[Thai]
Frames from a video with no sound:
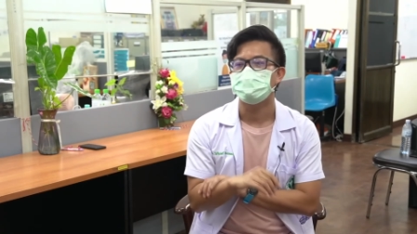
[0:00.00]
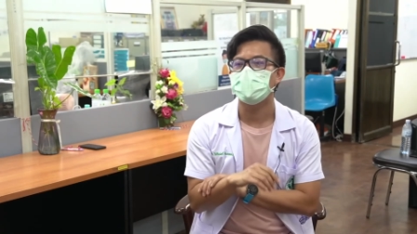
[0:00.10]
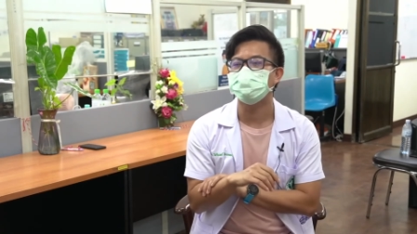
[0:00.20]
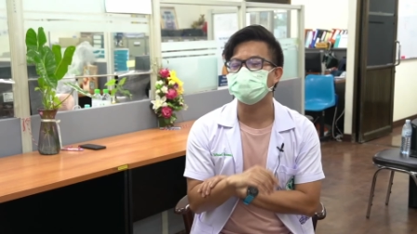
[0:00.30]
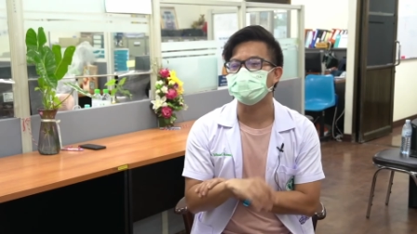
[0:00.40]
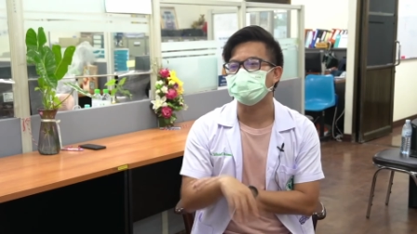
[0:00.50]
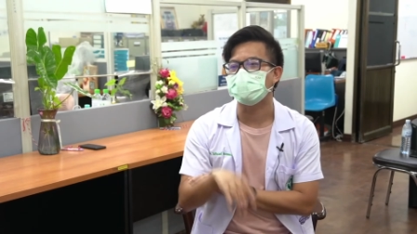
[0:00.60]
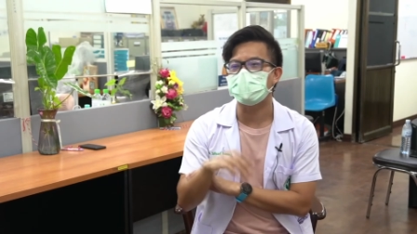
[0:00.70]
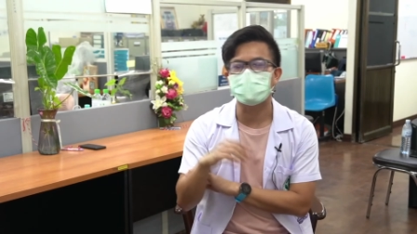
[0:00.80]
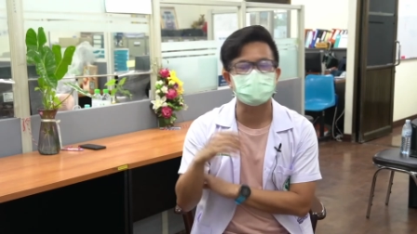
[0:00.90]
เป็นสิ่ง
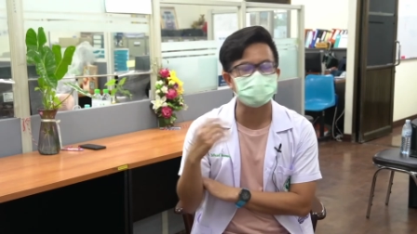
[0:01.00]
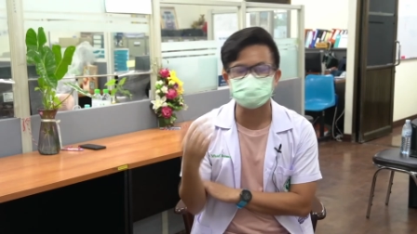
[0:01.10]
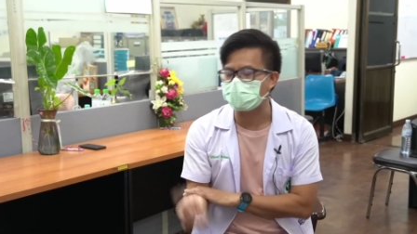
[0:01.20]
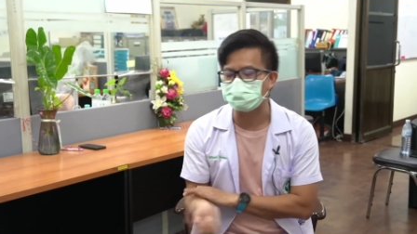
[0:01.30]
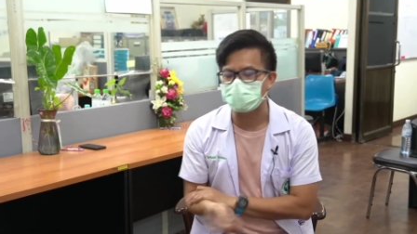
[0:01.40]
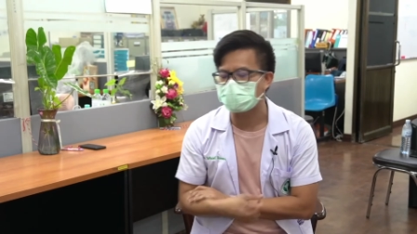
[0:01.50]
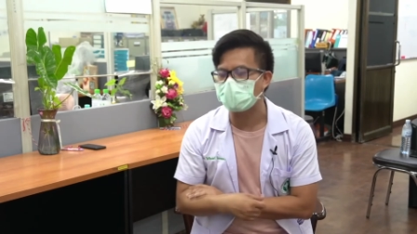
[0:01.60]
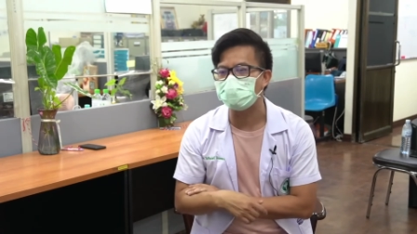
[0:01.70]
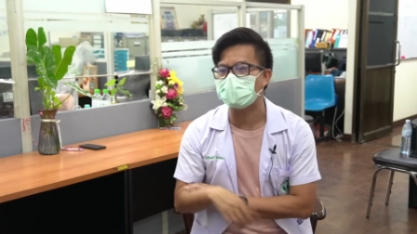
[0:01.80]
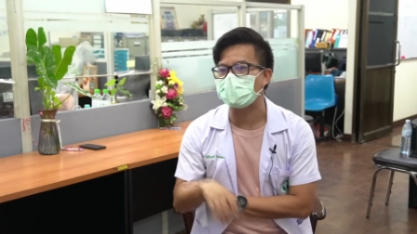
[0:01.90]
หน้ารังเกียจไม่
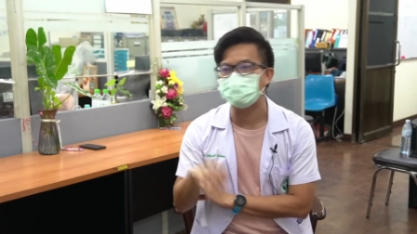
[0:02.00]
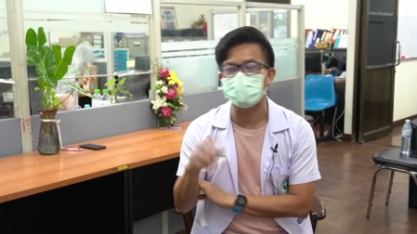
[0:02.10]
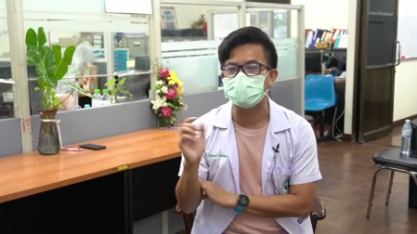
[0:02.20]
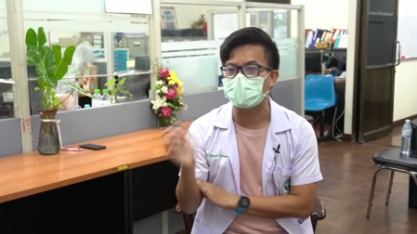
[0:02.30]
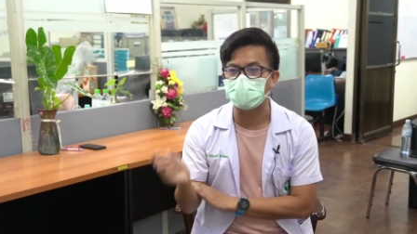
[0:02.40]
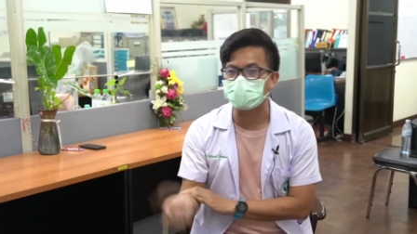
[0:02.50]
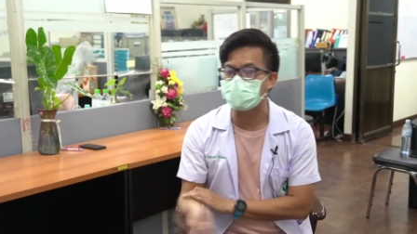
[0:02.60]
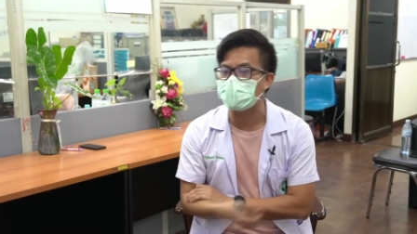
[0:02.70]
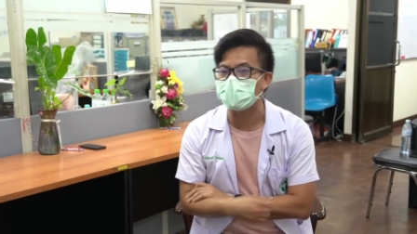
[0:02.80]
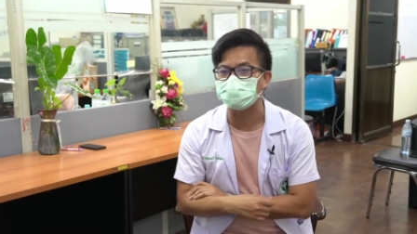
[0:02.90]
เข้าใกล้ ไม่อยากให้
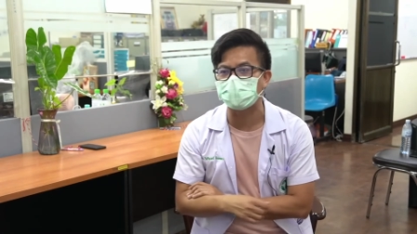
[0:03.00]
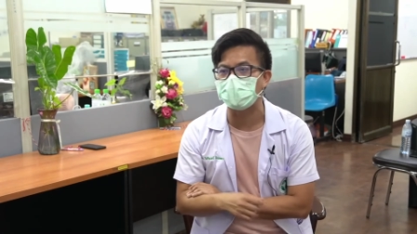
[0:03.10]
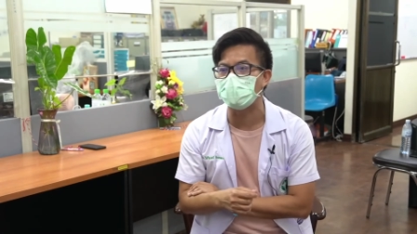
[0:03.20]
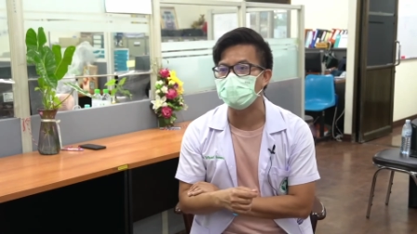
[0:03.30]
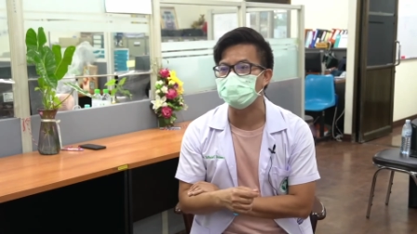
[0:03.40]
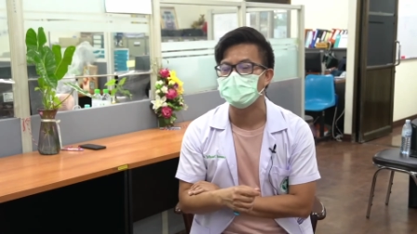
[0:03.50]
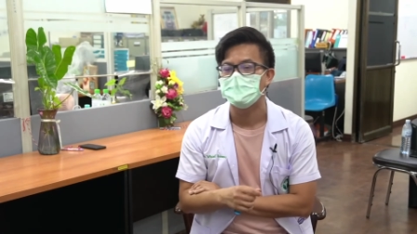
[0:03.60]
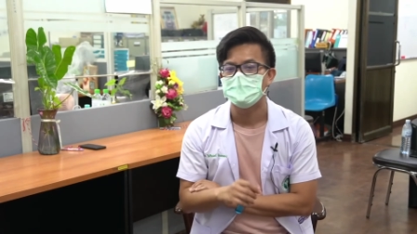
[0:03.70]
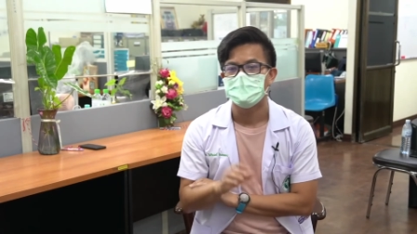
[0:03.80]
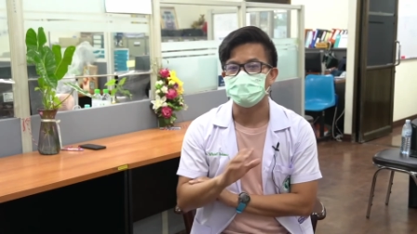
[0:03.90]
เข้ามาในสังคม
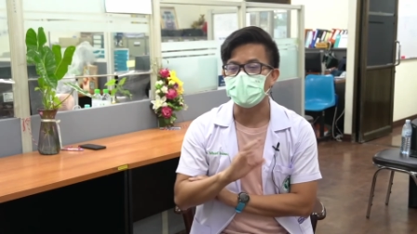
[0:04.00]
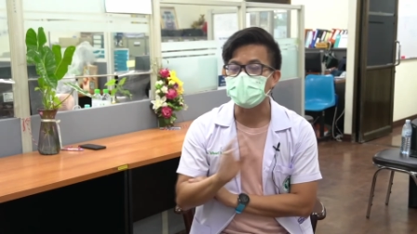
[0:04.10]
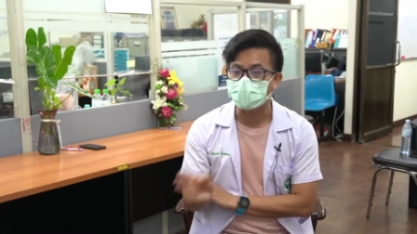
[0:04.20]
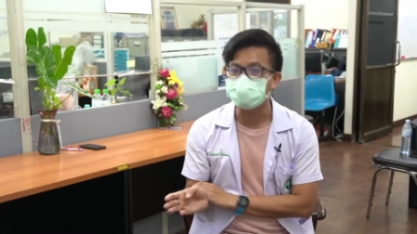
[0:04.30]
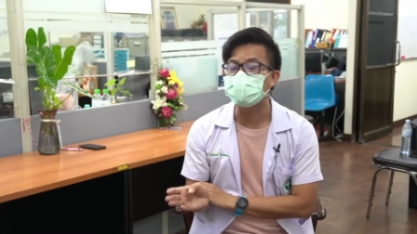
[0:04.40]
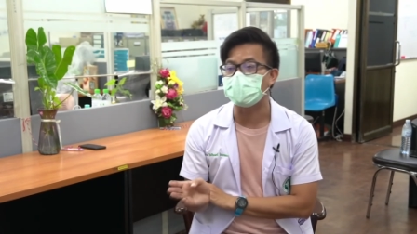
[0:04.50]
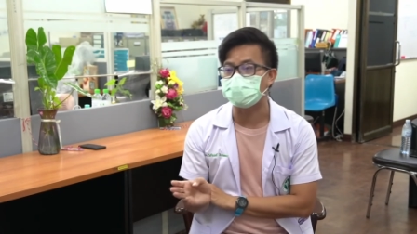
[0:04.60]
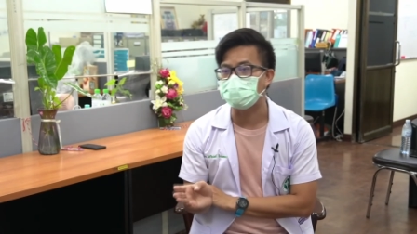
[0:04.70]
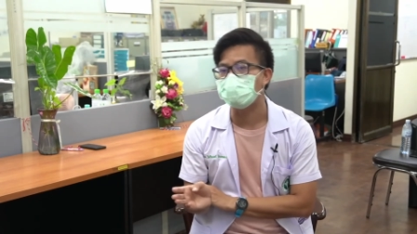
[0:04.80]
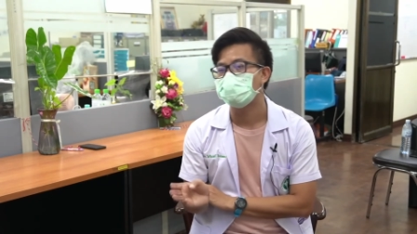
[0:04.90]
หมอไม่อยากที่อย่าง
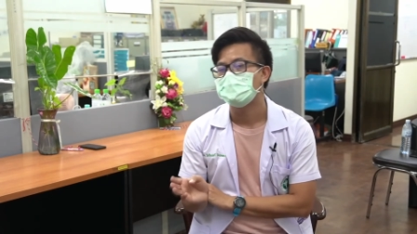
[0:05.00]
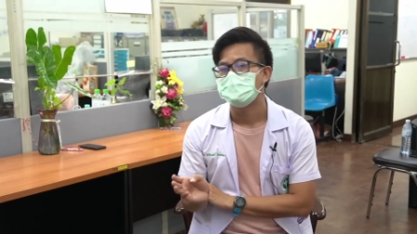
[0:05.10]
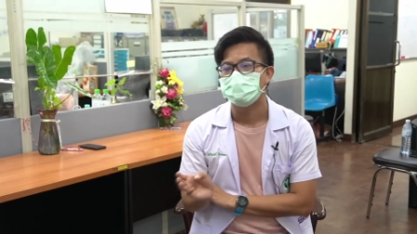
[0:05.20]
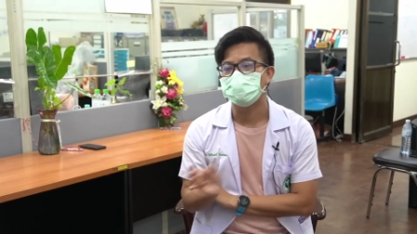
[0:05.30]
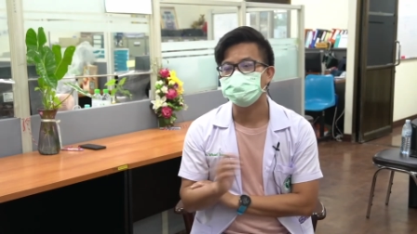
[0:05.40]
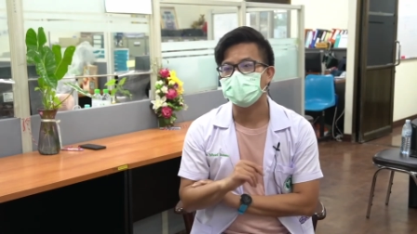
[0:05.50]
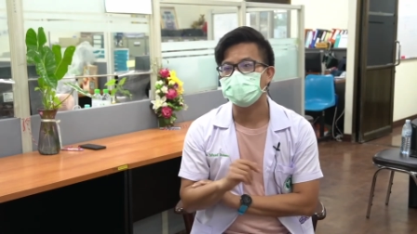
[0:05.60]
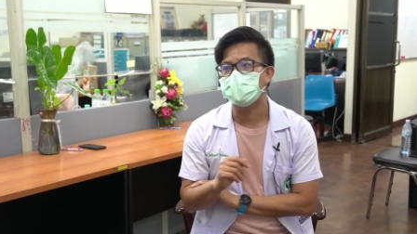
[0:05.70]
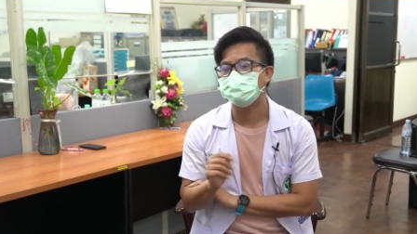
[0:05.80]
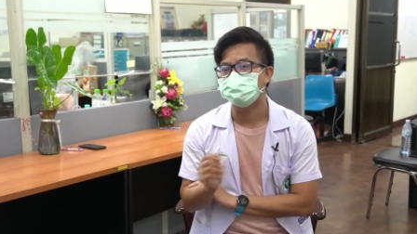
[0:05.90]
นั้นเนาะเพราะฉะนั้น
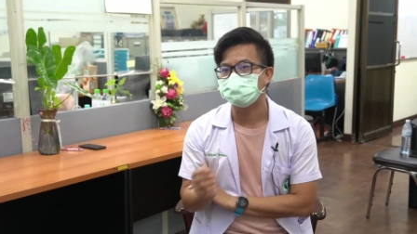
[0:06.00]
เนี่ย